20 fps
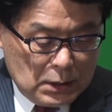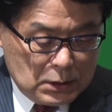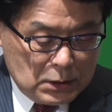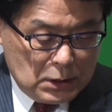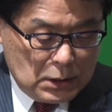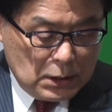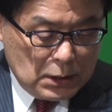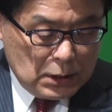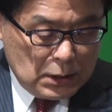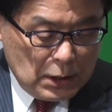
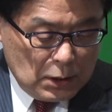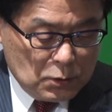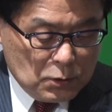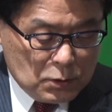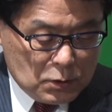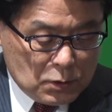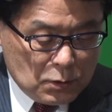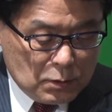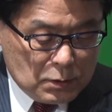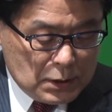地域で
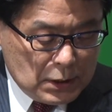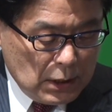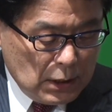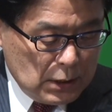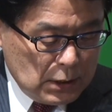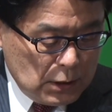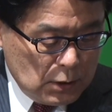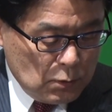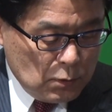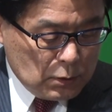の存
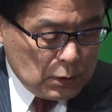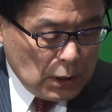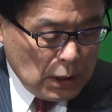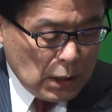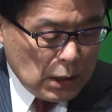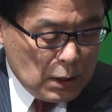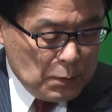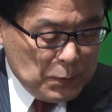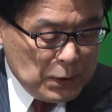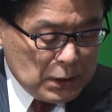在意義を
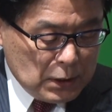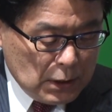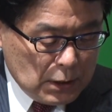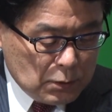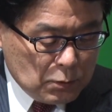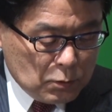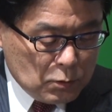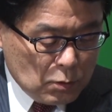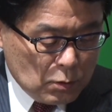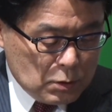高めて
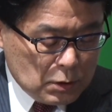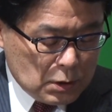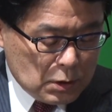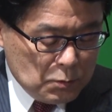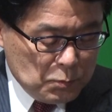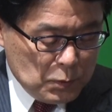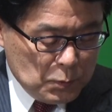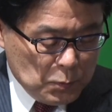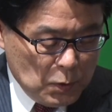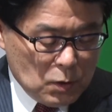いく取り
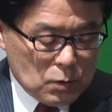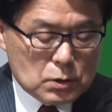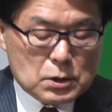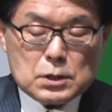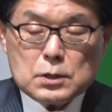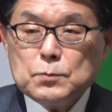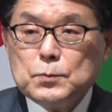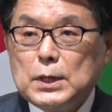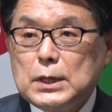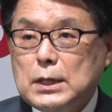組みも
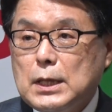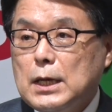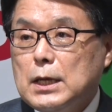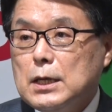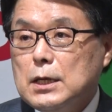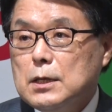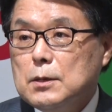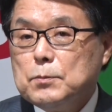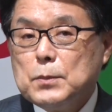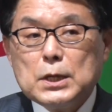進め
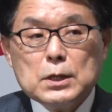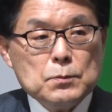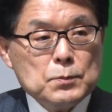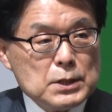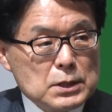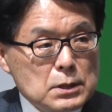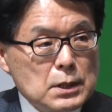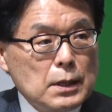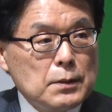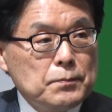てまいり
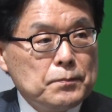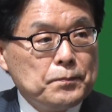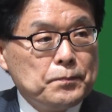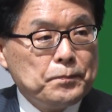ました。